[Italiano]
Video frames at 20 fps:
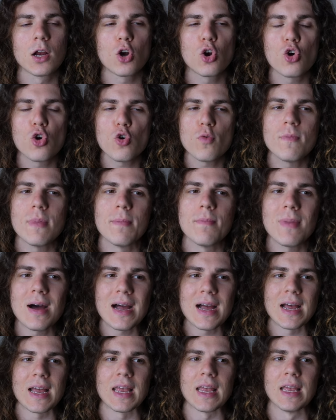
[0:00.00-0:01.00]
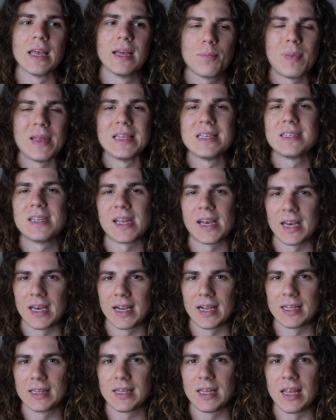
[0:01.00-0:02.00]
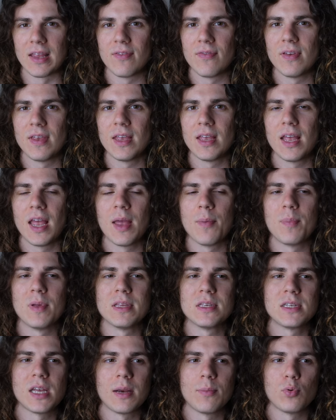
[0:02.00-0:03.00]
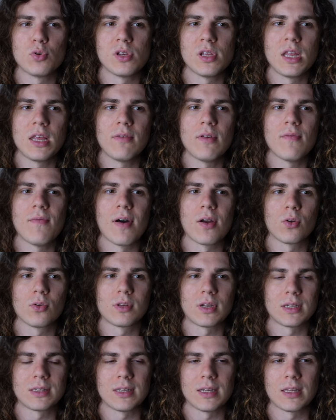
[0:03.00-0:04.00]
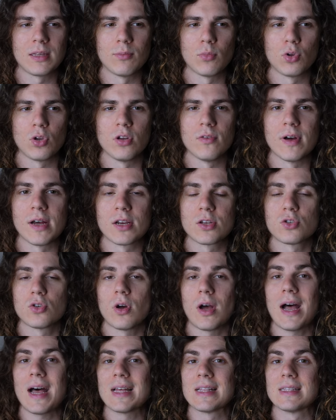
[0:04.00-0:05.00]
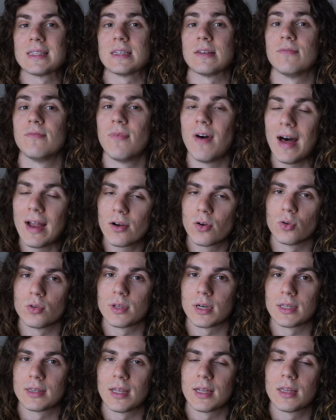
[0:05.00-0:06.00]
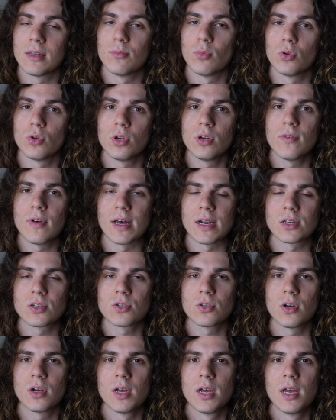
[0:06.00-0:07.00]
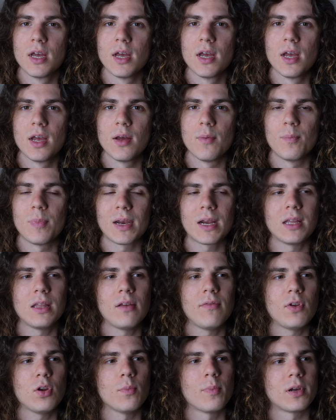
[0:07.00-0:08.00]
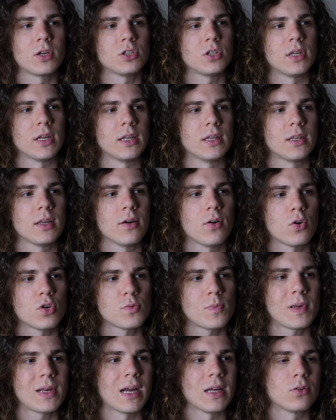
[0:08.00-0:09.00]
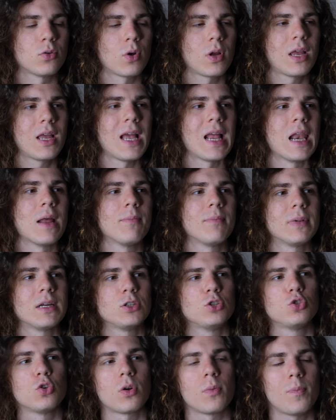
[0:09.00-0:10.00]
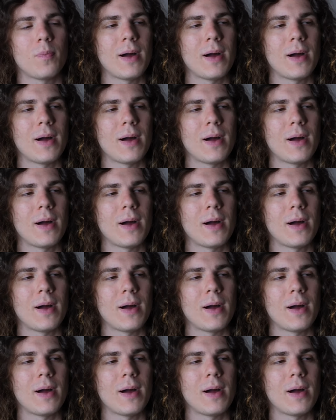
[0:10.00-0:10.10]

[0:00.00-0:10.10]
come mai pensieri negativi e pensieri positivi vanno trattati in modo diverso, anzi vanno trattati in modo diverso perché nel video precedente ho spiegato che la maggior